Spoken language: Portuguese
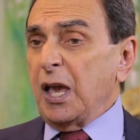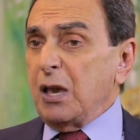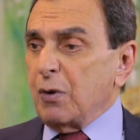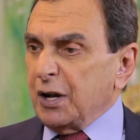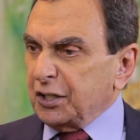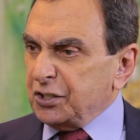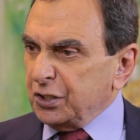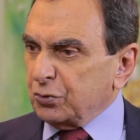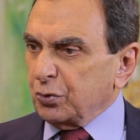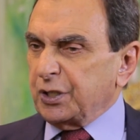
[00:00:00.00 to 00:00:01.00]
Eu
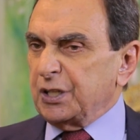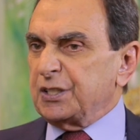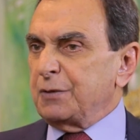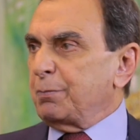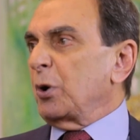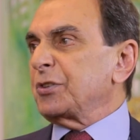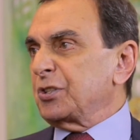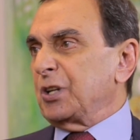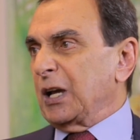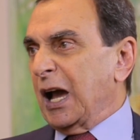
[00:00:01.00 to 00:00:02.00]
acredito que se possa
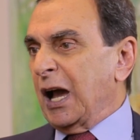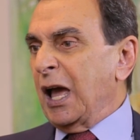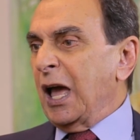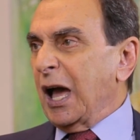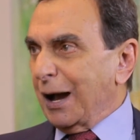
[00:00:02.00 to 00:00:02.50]
chegar